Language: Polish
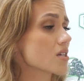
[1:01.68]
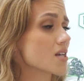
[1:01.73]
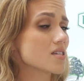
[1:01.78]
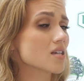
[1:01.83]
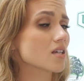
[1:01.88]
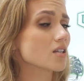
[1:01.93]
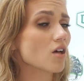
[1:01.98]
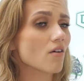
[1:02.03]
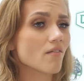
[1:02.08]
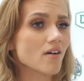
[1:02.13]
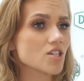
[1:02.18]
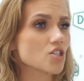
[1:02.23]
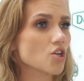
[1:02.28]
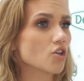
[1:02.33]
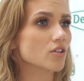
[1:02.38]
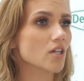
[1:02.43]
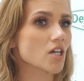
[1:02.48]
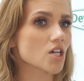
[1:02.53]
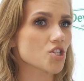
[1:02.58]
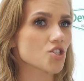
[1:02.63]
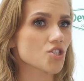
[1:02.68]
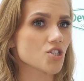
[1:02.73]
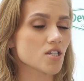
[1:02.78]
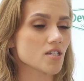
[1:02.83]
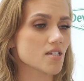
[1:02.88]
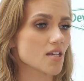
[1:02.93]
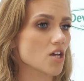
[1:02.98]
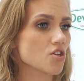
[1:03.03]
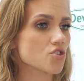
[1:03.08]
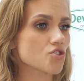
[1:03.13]
zrezygnować, odejść
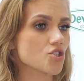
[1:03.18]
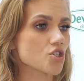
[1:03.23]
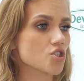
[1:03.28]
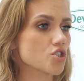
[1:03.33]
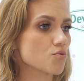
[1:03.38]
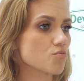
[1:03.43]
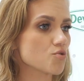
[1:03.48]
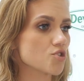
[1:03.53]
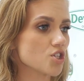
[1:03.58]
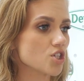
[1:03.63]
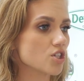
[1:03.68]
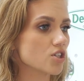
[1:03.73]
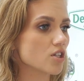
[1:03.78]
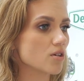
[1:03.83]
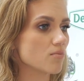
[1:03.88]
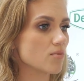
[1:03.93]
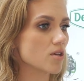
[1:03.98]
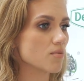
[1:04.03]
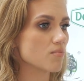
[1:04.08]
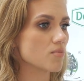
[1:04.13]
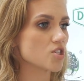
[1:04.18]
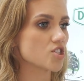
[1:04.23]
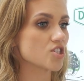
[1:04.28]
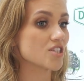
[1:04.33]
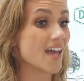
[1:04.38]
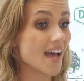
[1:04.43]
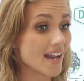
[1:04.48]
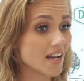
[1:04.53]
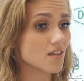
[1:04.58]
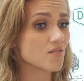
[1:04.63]
i zająć się czymś innym i być
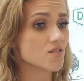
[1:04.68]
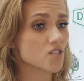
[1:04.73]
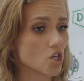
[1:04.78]
dalej w